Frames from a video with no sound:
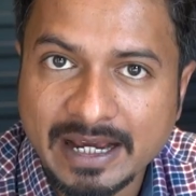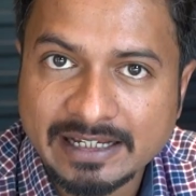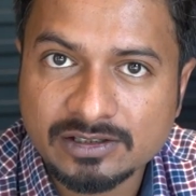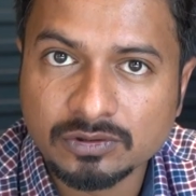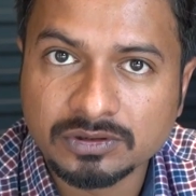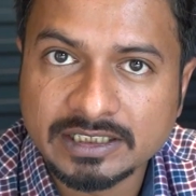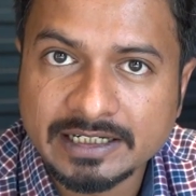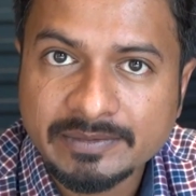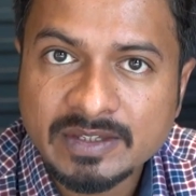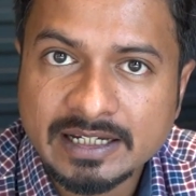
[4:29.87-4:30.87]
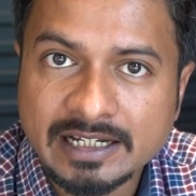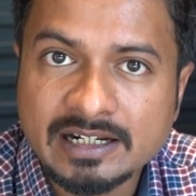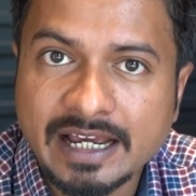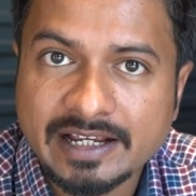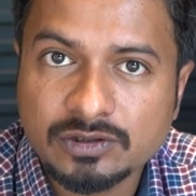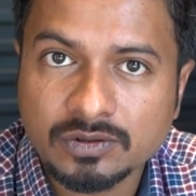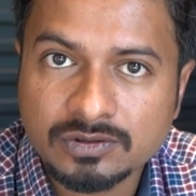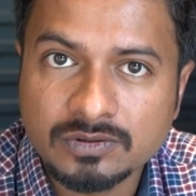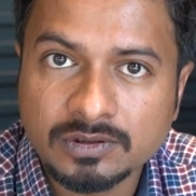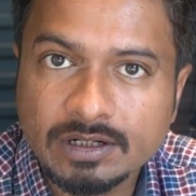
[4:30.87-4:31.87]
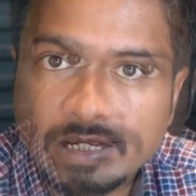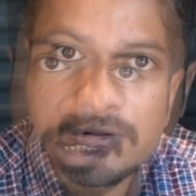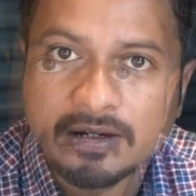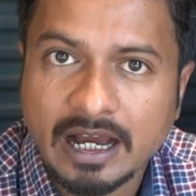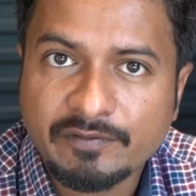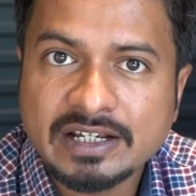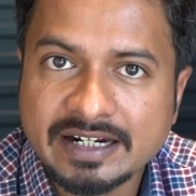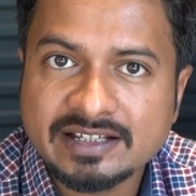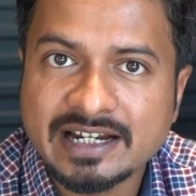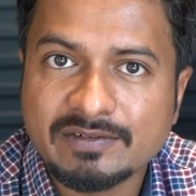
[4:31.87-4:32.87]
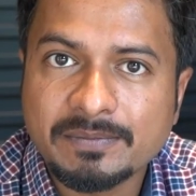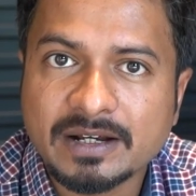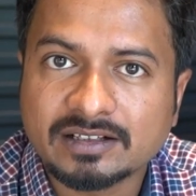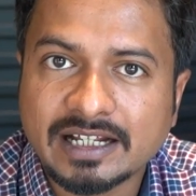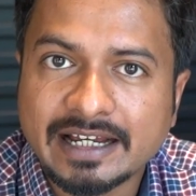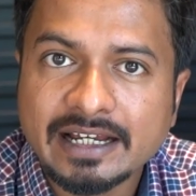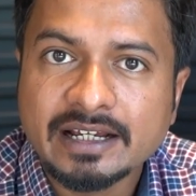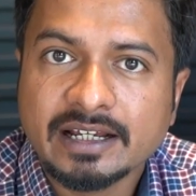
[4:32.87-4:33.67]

बाइक्स जो होती हैं इनका एग्जॉस्ट नोट काफ़ी क्रेज़ डेवलप करता है